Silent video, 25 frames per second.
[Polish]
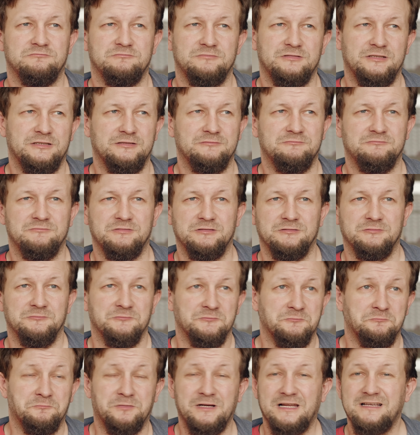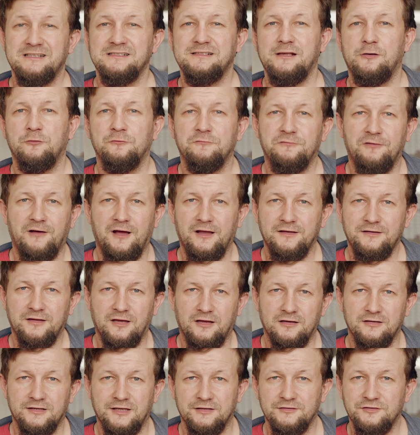y, brak
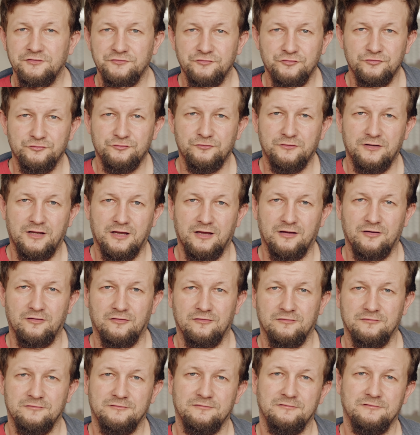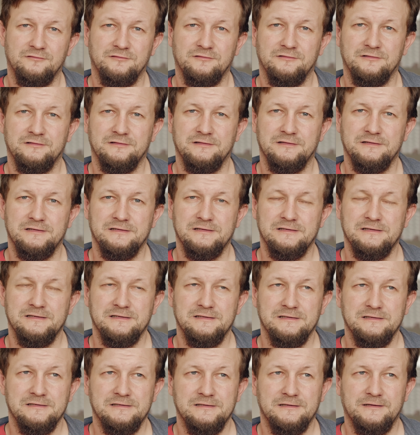zaufania jeden do drugiego.
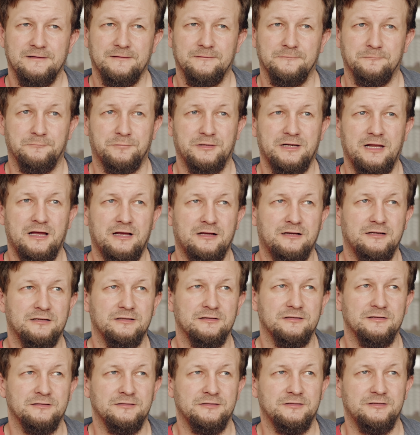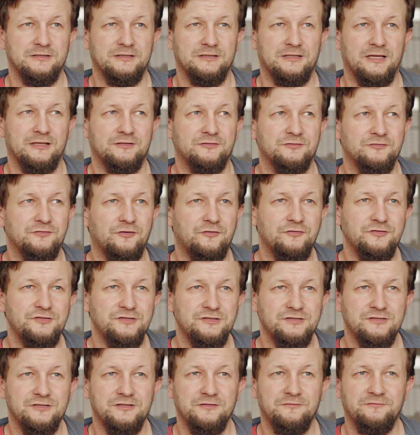Brak
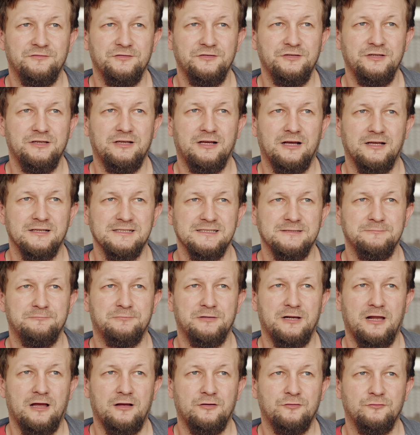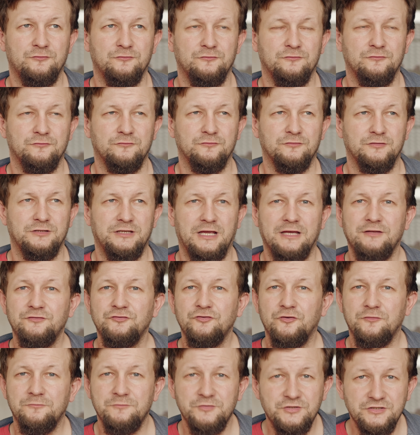jedności wynika z braku
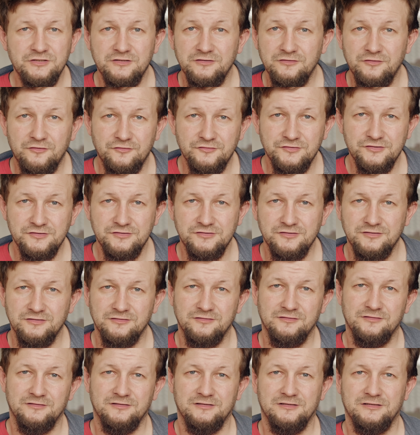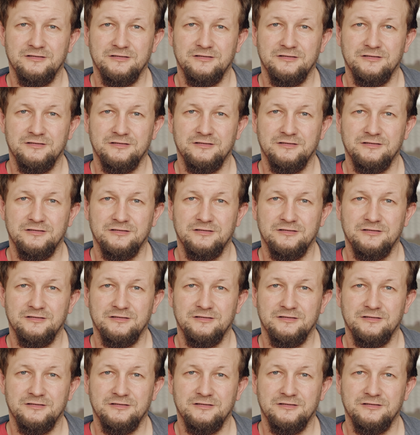jednomyślności